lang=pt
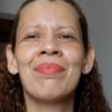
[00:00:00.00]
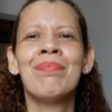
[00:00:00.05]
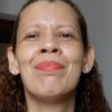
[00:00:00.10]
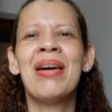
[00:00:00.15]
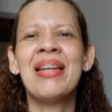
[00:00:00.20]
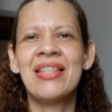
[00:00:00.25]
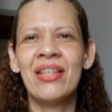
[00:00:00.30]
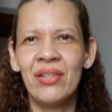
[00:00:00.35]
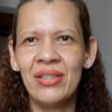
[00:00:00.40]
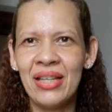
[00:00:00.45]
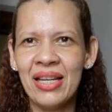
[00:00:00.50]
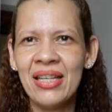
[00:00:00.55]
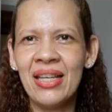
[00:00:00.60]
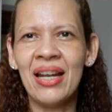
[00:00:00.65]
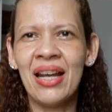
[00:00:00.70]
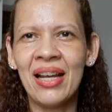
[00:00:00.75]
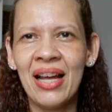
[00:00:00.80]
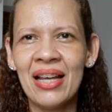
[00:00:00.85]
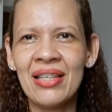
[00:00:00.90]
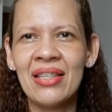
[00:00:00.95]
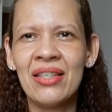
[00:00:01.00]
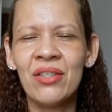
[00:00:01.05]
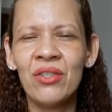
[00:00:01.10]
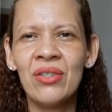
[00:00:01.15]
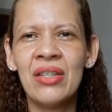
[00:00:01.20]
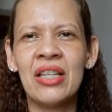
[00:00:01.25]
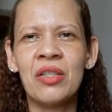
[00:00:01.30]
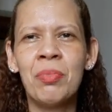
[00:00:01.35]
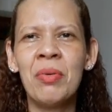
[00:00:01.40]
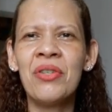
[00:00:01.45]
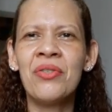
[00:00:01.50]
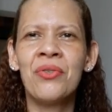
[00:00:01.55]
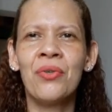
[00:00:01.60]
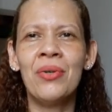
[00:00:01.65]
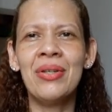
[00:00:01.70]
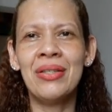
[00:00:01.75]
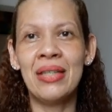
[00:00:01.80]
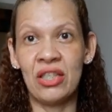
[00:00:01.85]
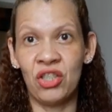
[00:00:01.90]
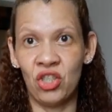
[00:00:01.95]
Mas eu ainda ia na casa do, das
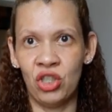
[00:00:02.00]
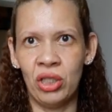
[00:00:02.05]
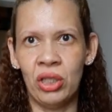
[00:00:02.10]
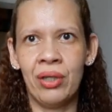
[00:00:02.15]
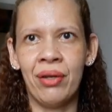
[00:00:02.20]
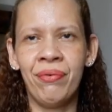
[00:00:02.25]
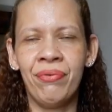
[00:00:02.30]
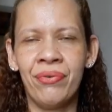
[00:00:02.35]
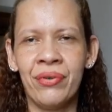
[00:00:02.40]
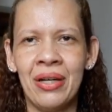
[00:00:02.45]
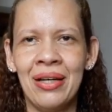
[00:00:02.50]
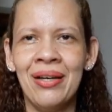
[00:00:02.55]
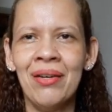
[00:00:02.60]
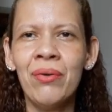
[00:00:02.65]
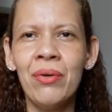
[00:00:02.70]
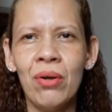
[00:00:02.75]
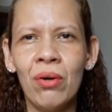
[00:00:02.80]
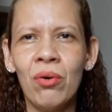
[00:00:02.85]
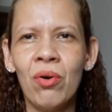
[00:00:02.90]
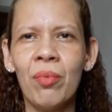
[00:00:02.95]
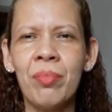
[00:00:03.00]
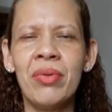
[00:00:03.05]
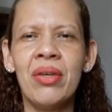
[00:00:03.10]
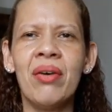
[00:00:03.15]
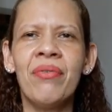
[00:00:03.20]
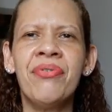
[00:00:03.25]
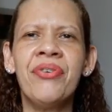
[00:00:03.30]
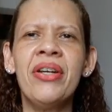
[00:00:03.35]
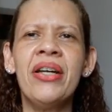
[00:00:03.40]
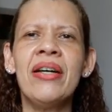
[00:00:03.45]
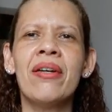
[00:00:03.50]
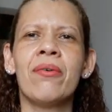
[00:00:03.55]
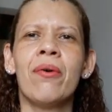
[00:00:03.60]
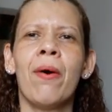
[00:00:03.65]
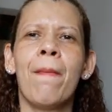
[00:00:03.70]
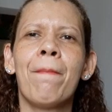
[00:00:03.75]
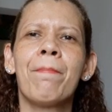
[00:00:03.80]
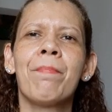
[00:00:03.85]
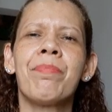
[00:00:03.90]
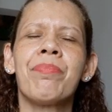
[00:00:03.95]
pessoas, né? tinha frango e eu comia
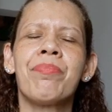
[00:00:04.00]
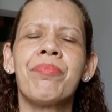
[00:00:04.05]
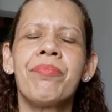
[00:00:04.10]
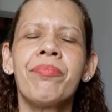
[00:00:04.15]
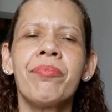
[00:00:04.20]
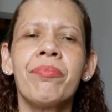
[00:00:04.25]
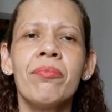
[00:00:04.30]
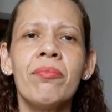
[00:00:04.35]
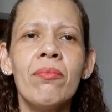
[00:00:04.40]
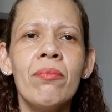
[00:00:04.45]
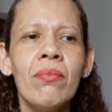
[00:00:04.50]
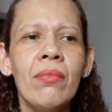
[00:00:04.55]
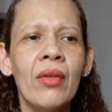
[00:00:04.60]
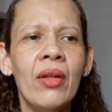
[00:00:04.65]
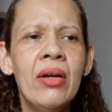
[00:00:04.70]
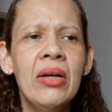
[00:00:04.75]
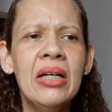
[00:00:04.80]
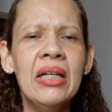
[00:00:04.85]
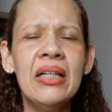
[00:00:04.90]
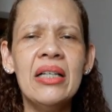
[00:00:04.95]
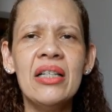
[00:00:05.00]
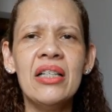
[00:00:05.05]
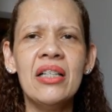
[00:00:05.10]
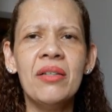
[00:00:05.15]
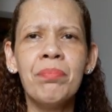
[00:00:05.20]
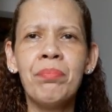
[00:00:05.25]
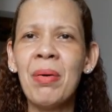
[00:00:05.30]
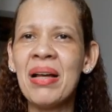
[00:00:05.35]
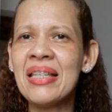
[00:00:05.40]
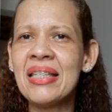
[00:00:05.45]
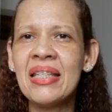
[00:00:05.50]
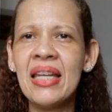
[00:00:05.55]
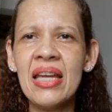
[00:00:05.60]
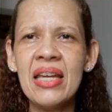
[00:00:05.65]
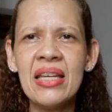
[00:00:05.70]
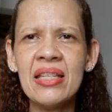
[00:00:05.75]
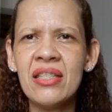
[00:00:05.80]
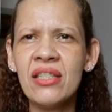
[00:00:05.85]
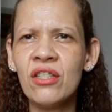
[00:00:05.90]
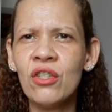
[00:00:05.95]
frango. Uh,
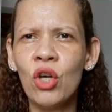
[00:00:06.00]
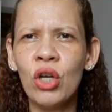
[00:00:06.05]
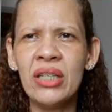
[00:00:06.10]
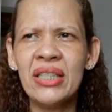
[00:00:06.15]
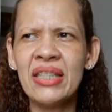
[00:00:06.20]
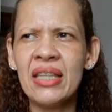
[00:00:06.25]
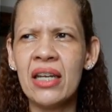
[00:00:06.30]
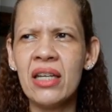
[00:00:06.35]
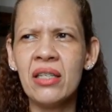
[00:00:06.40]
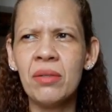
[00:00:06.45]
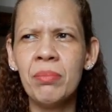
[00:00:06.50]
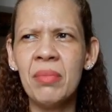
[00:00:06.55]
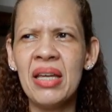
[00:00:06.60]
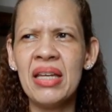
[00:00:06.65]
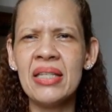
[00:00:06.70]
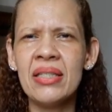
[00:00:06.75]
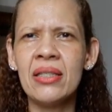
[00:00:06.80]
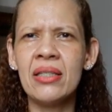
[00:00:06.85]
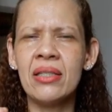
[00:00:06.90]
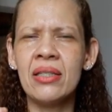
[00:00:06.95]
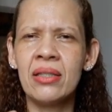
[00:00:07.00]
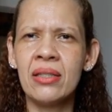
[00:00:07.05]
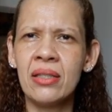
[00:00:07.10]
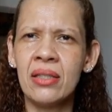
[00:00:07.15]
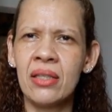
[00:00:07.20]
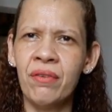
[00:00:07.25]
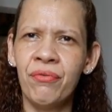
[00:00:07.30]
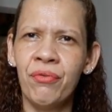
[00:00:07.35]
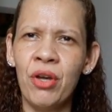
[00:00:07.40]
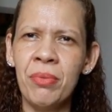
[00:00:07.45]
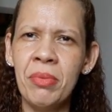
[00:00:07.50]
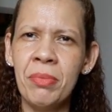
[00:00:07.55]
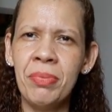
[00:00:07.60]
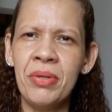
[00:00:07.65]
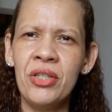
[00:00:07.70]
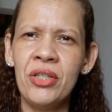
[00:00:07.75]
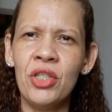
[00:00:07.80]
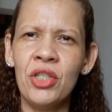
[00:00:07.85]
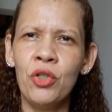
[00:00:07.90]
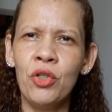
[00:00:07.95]
passei esses dois, três meses que foi me
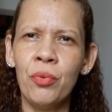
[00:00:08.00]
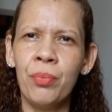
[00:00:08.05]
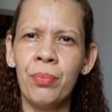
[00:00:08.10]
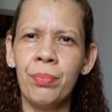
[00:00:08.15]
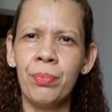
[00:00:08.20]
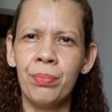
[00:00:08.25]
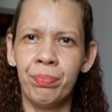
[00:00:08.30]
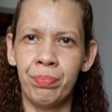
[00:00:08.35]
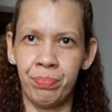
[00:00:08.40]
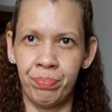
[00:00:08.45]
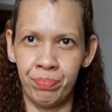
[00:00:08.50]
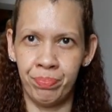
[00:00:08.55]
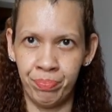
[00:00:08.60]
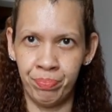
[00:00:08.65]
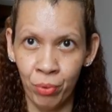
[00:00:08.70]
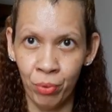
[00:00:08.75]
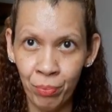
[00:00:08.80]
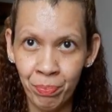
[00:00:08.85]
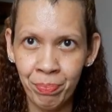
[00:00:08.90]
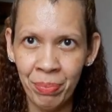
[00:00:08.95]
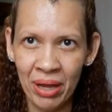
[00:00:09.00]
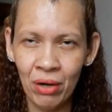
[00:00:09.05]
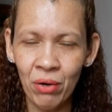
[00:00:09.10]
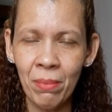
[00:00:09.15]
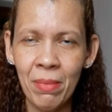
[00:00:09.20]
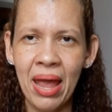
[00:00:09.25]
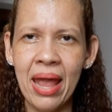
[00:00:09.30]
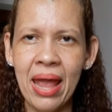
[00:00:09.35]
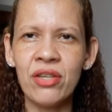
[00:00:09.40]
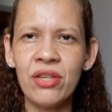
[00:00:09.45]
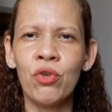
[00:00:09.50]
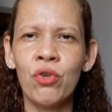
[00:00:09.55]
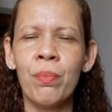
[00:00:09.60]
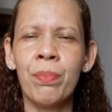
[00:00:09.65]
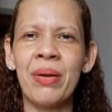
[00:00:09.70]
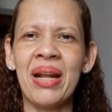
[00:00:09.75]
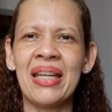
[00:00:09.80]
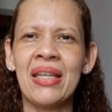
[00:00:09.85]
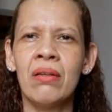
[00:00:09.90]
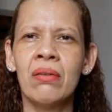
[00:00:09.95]
pedido pelo médico
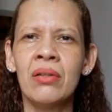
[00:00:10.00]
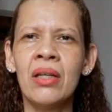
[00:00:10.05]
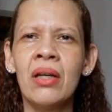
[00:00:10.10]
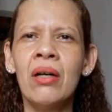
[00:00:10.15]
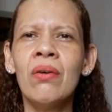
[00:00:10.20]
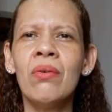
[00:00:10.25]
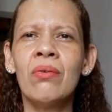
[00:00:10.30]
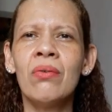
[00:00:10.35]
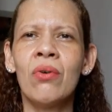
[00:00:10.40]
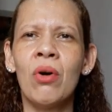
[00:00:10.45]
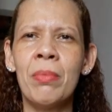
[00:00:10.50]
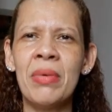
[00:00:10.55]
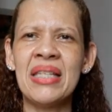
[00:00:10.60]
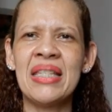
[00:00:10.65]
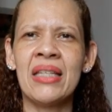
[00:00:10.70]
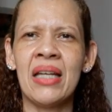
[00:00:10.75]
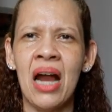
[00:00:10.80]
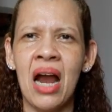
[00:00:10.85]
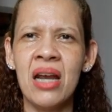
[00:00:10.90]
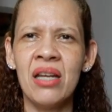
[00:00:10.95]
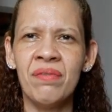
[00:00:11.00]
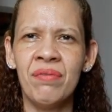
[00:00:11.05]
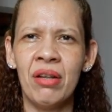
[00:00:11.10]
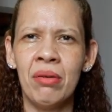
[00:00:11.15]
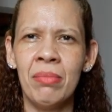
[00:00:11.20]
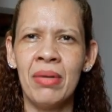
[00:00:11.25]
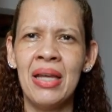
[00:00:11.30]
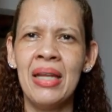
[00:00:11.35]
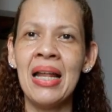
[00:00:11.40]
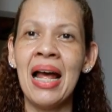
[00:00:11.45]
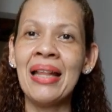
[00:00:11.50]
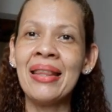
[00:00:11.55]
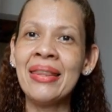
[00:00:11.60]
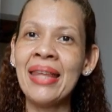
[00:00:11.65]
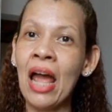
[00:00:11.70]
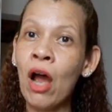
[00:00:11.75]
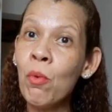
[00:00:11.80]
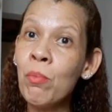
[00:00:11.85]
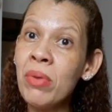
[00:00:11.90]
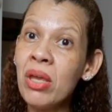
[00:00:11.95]
para que eu não comesse carne vermelha
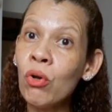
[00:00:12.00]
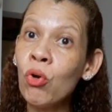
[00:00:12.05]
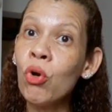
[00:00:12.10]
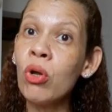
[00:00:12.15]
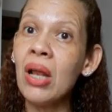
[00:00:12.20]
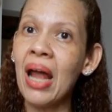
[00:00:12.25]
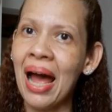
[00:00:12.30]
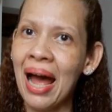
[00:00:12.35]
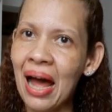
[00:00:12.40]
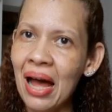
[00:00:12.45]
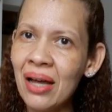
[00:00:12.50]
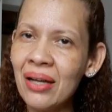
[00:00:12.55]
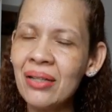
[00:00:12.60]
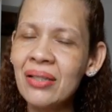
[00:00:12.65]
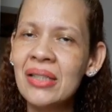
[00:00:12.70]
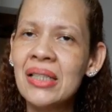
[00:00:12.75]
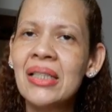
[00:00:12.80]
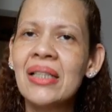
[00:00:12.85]
até eu me curar.